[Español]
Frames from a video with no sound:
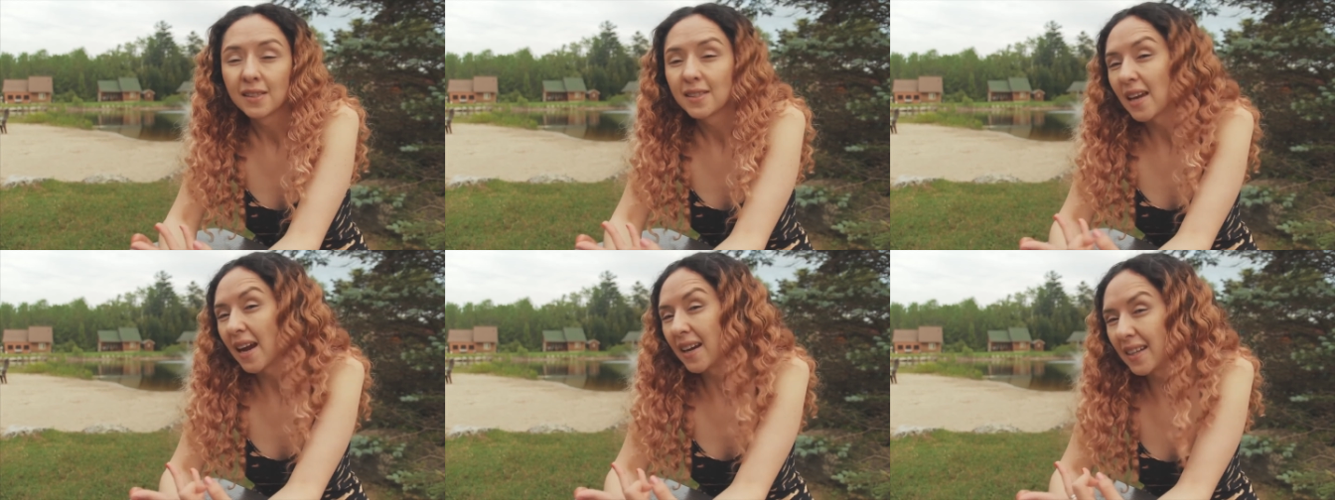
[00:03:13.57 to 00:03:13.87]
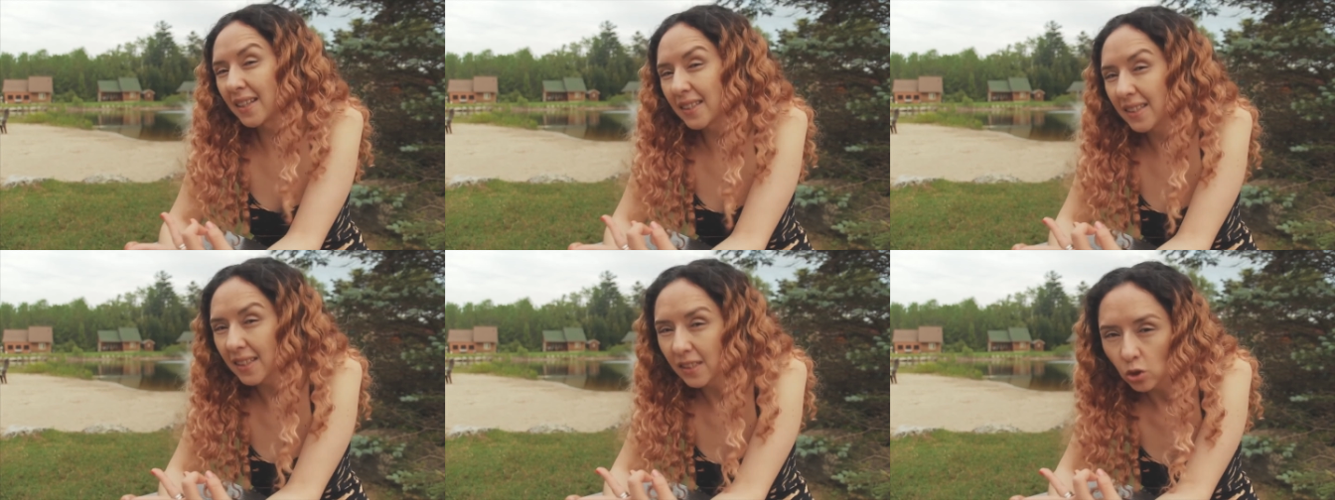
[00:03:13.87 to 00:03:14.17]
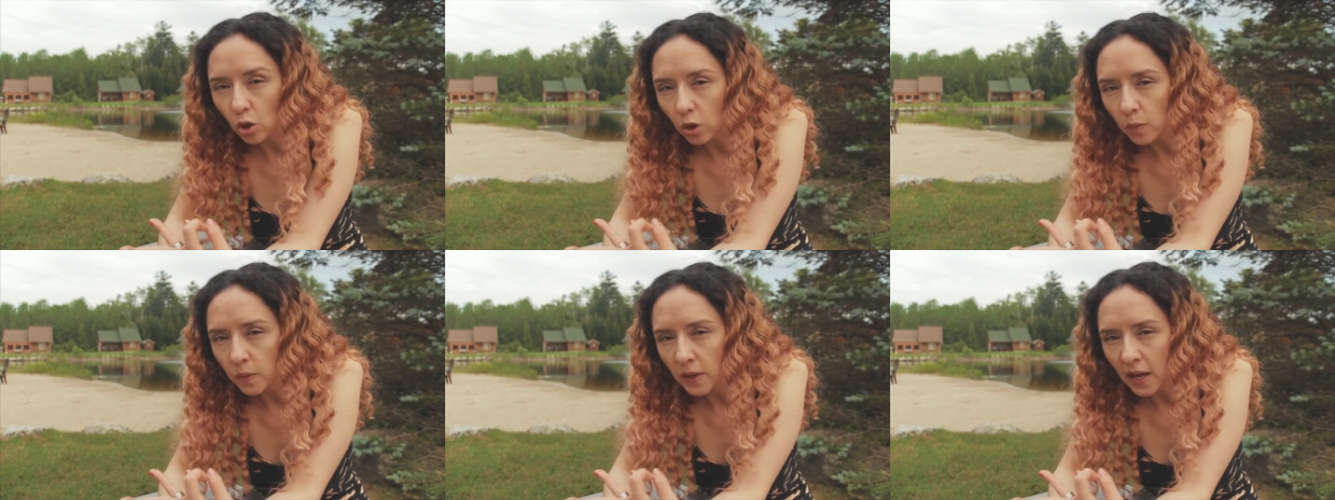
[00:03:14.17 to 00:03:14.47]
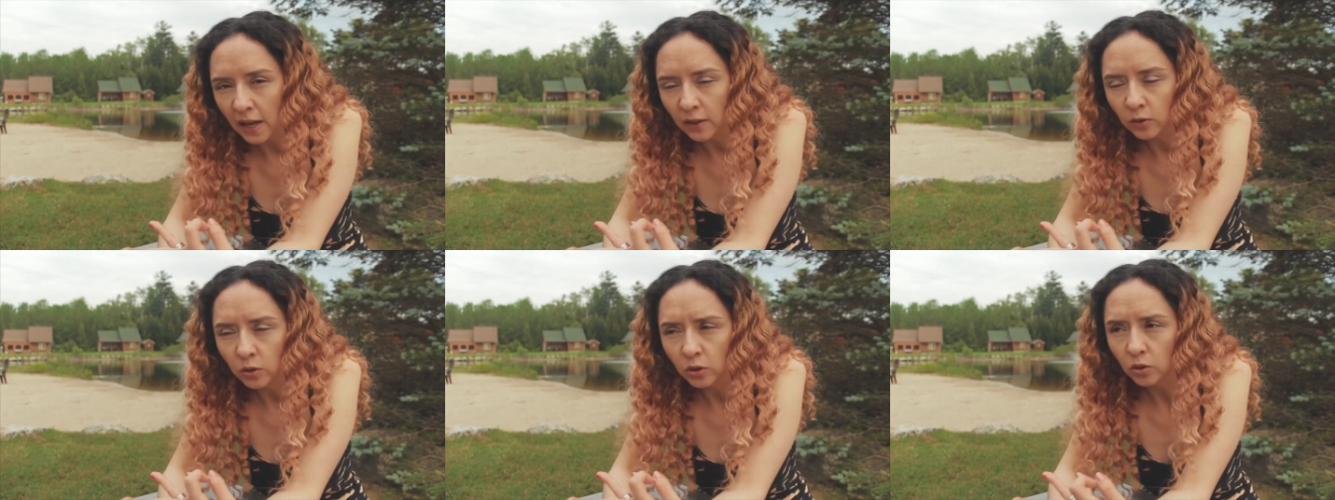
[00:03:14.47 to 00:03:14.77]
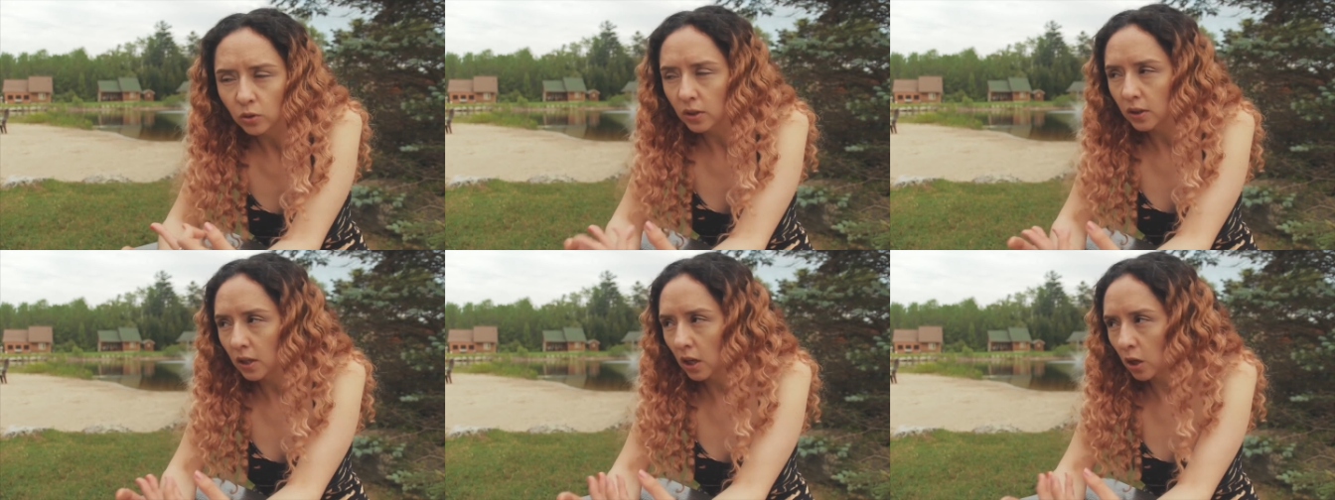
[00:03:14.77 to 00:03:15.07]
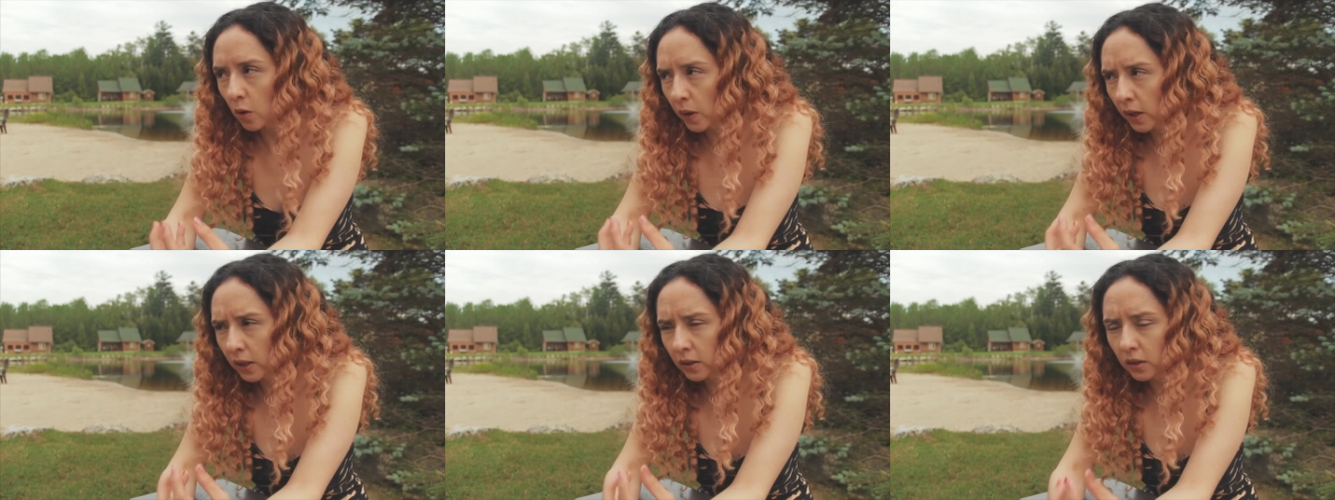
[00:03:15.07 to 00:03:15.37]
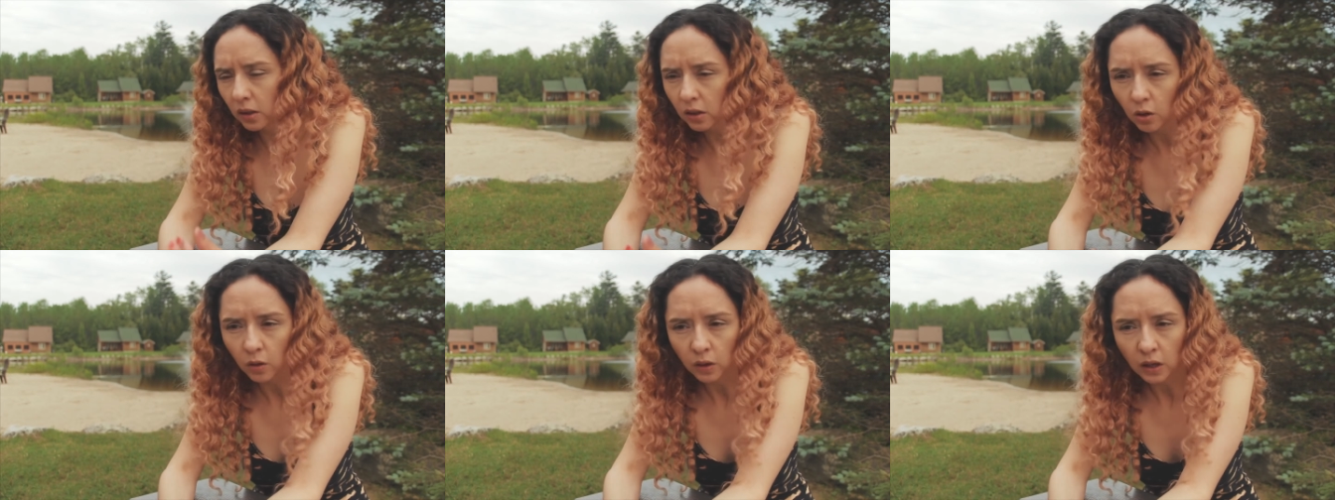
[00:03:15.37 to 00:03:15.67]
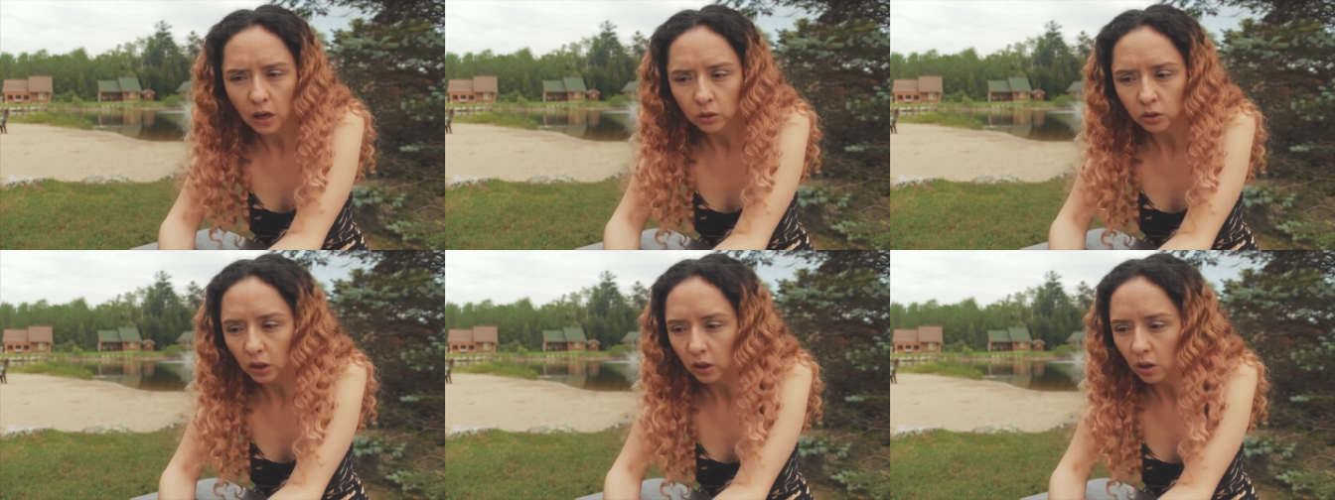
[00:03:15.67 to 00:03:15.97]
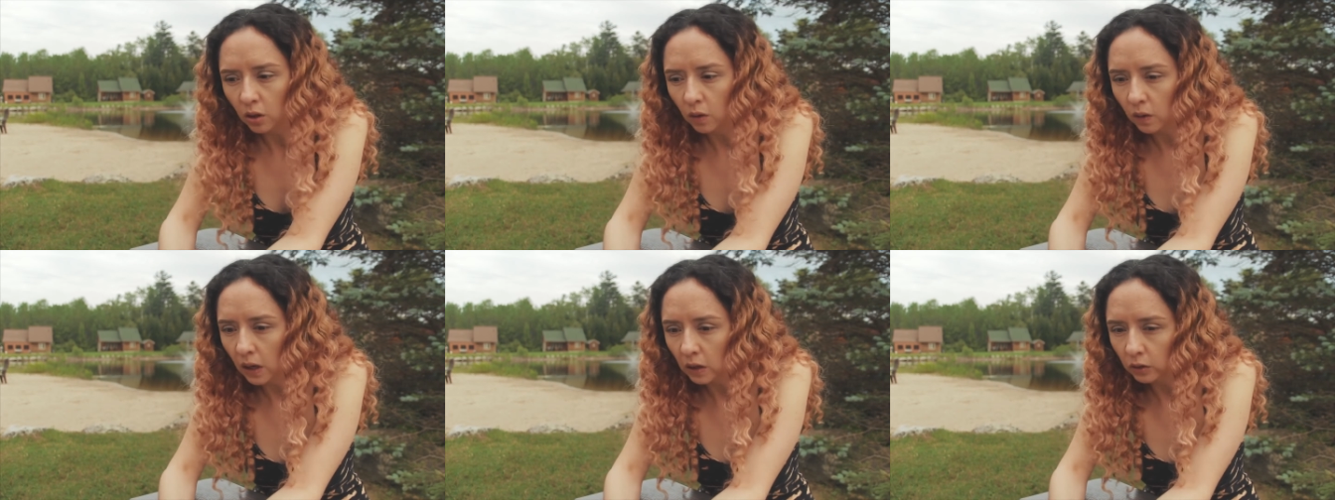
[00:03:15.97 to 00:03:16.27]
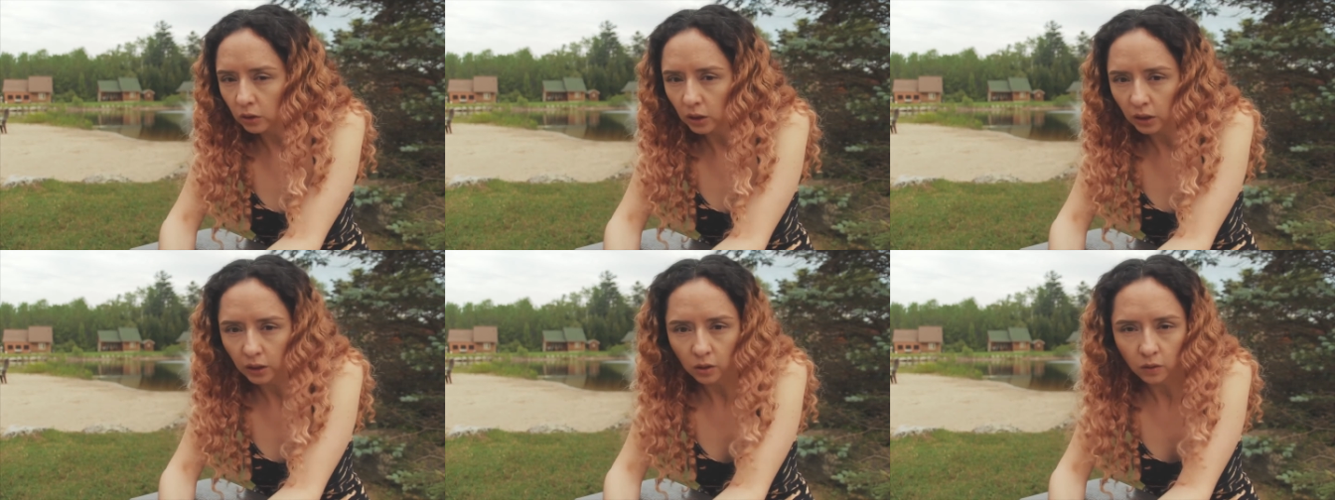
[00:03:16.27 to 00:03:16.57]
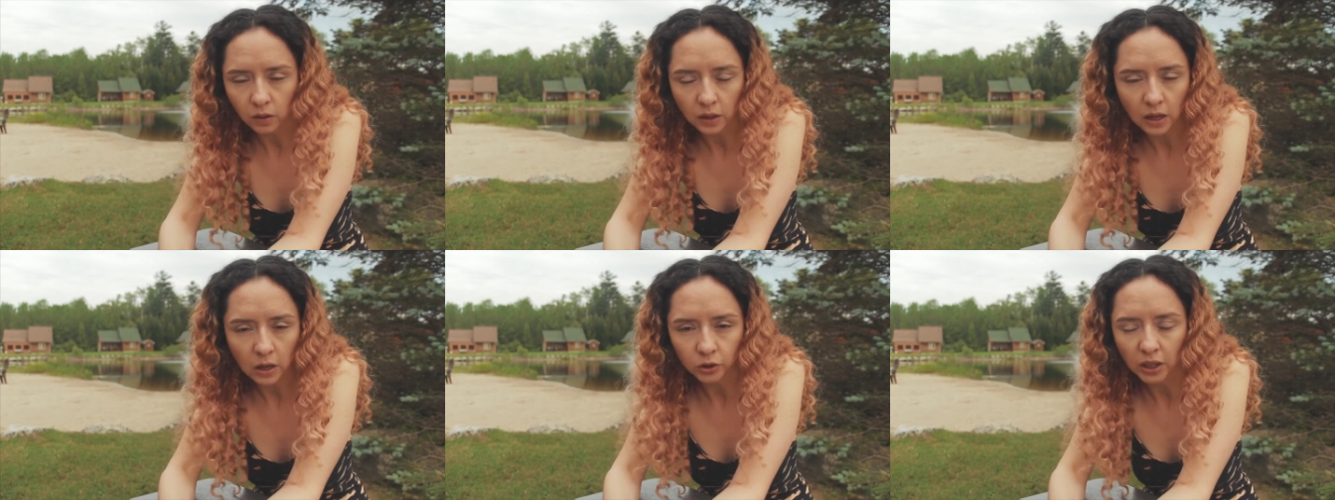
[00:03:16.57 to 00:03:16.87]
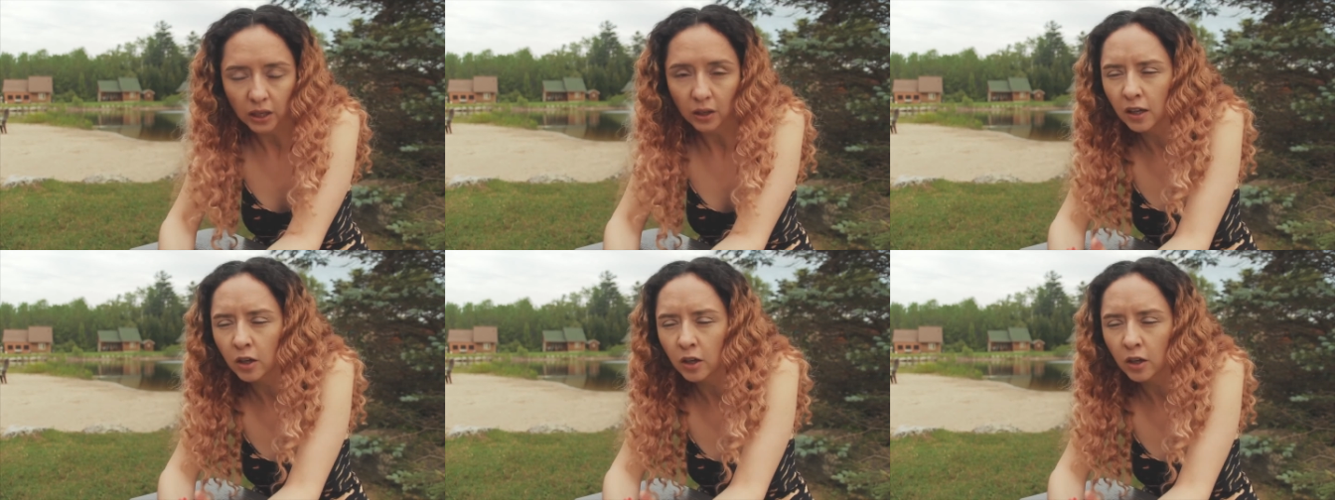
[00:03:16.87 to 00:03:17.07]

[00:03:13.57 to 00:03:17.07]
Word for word: series que estoy viendo, entonces quiero ver esta, quiero ver la otra, quiero ver la otra, quiero ver la otra.